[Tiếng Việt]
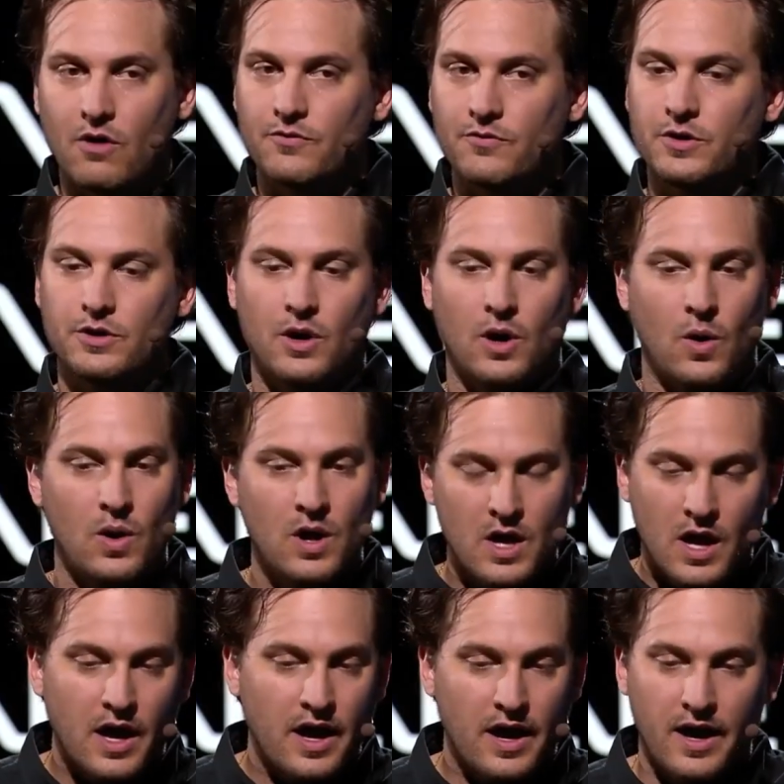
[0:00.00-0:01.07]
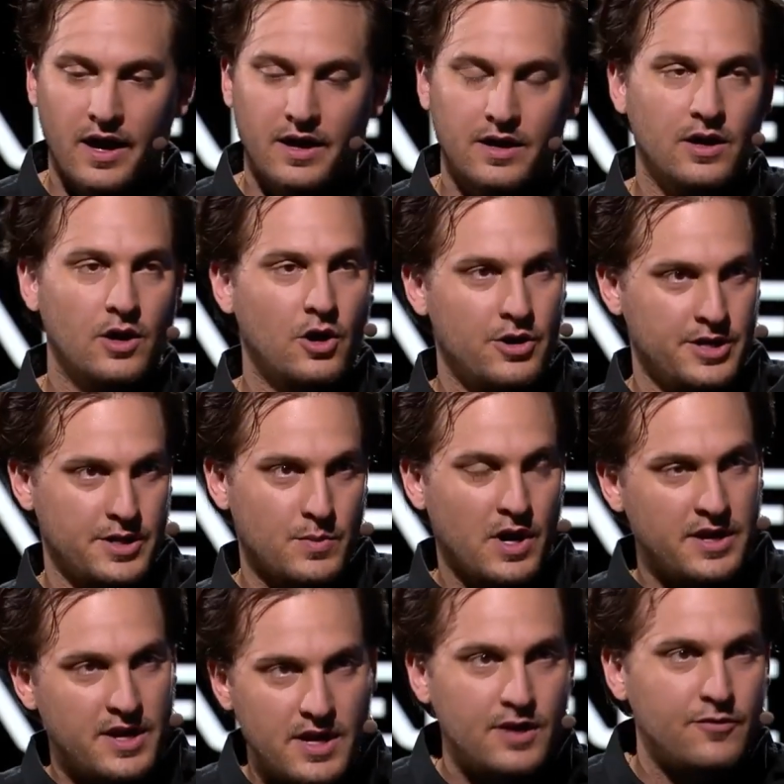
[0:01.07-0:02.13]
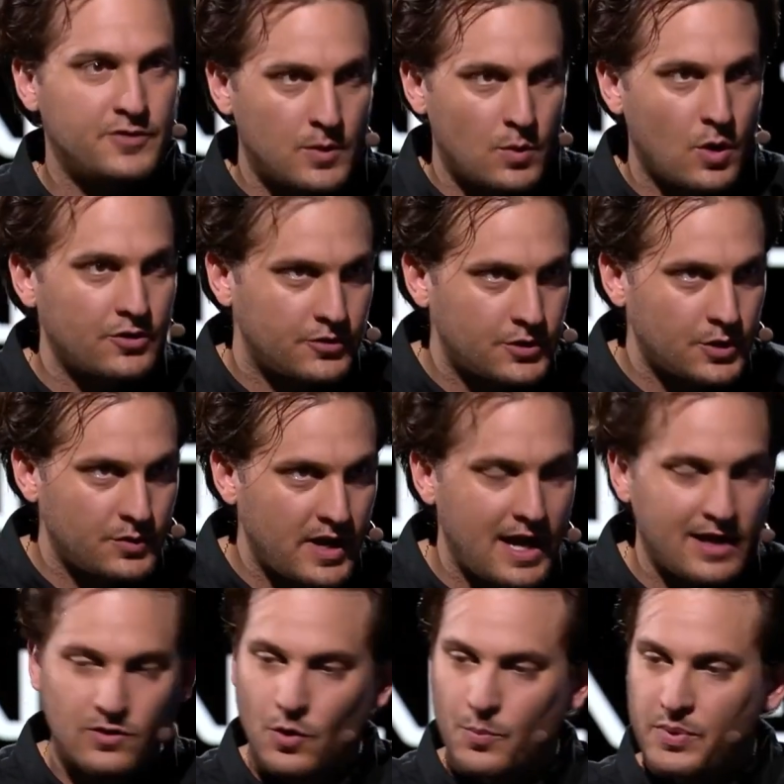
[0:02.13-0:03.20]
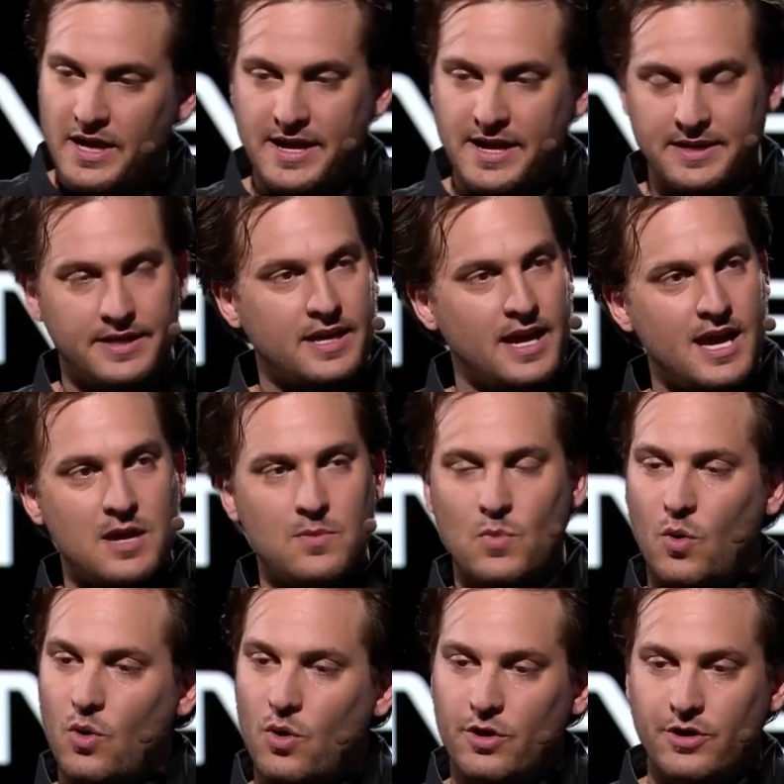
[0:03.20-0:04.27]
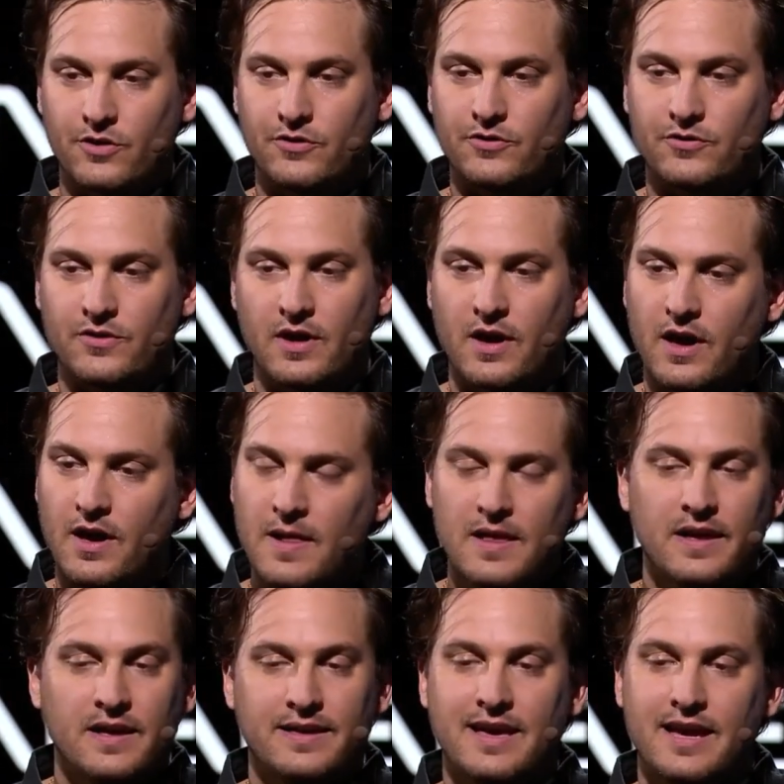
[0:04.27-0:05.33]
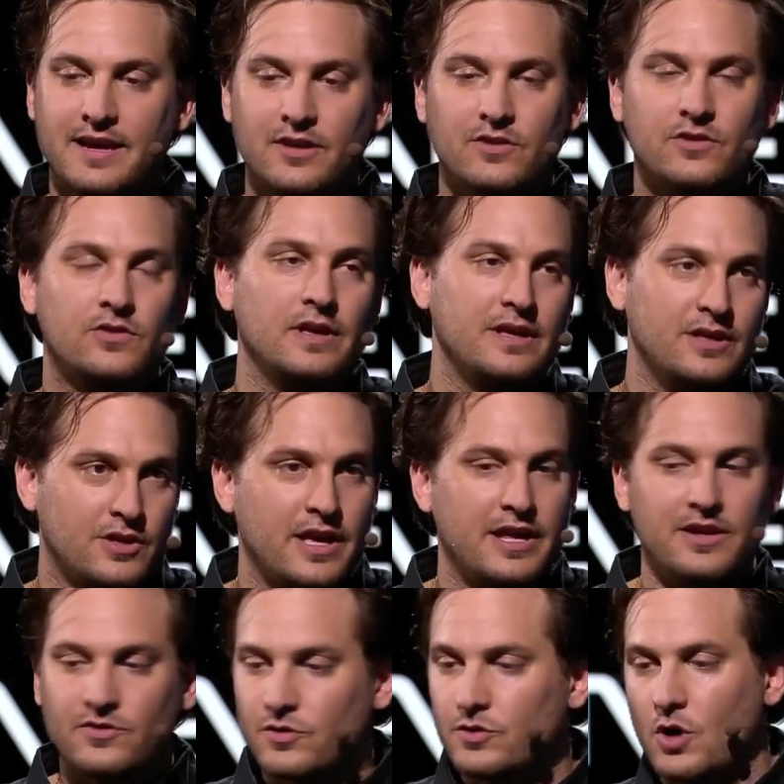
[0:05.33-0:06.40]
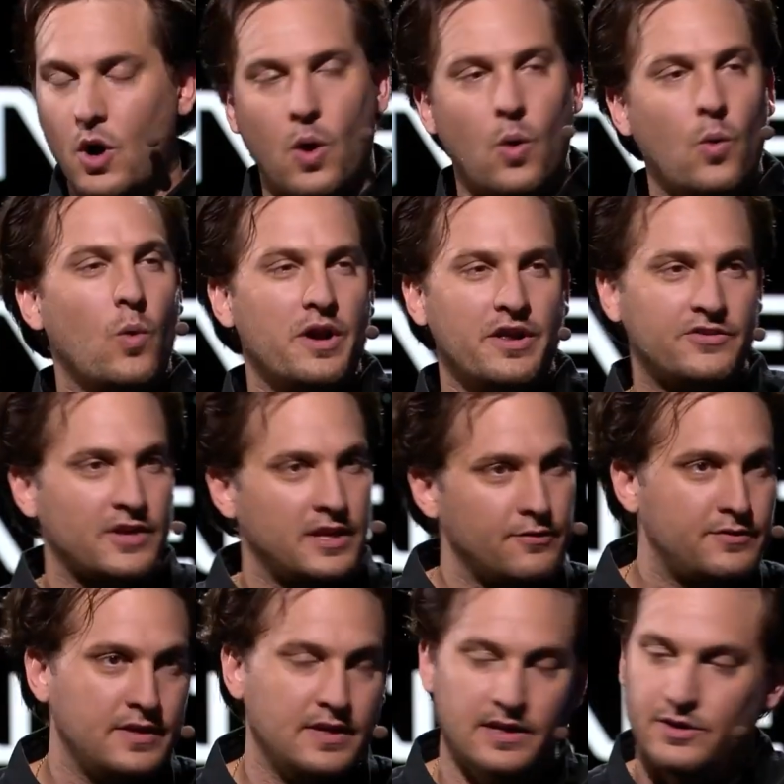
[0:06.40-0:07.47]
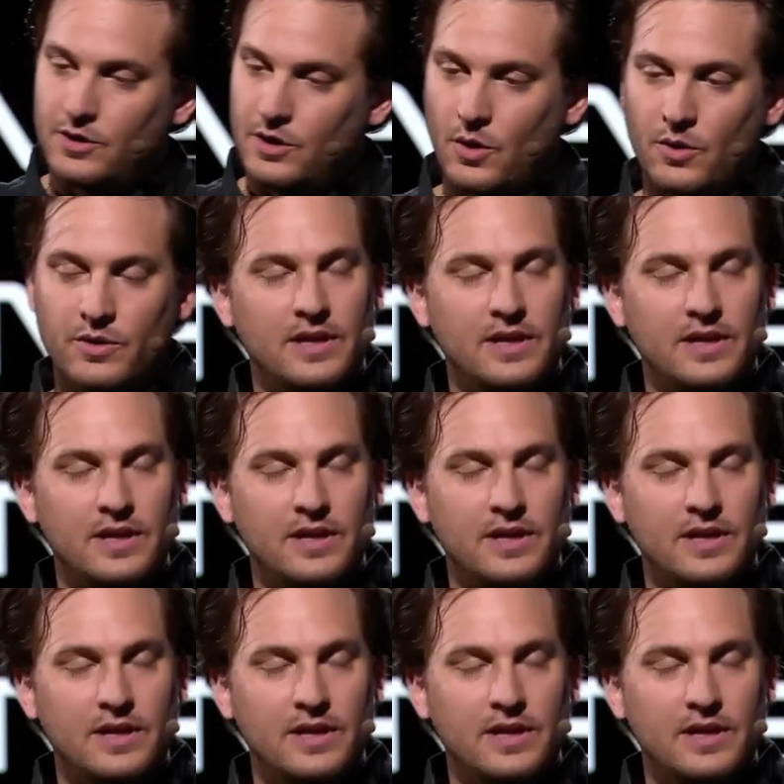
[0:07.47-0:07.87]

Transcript: hoặc chơi trò chơi, uh, hoặc chỉ biết NFS là gì, uh, nó phụ thuộc vào mức độ nghiêm túc của anh khi anh tham gia vào trò chơi.